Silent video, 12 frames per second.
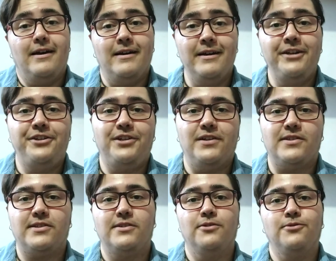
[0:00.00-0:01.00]

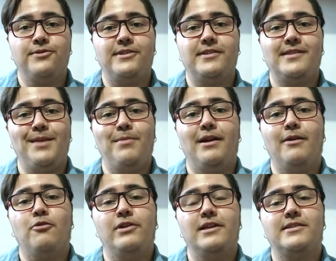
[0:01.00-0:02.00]
antes o sistema era
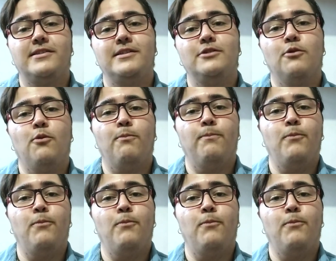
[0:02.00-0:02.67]
conhecido